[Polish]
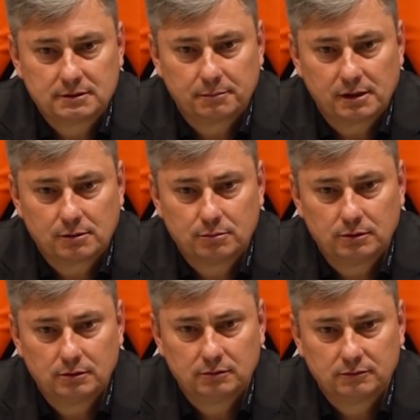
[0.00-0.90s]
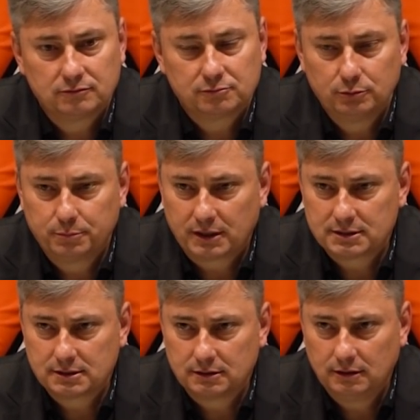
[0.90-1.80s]
Zabrakło
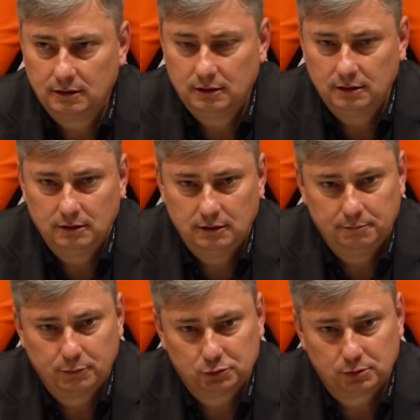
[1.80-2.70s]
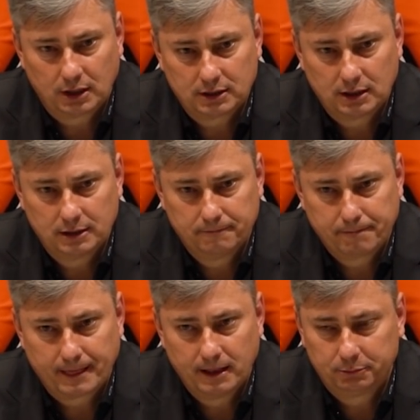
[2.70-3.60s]
współpracy i, i, i poszukania
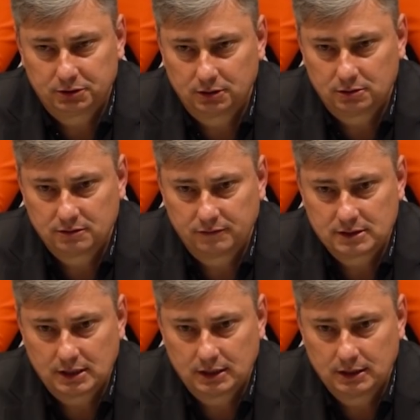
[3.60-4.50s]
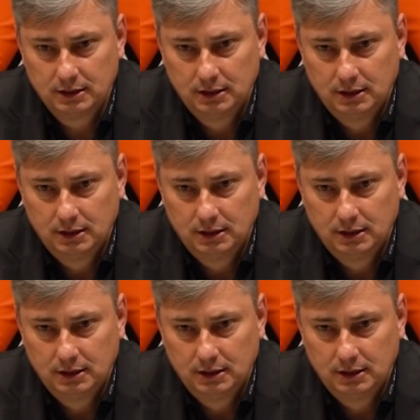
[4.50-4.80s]
lepszego rozwiązania.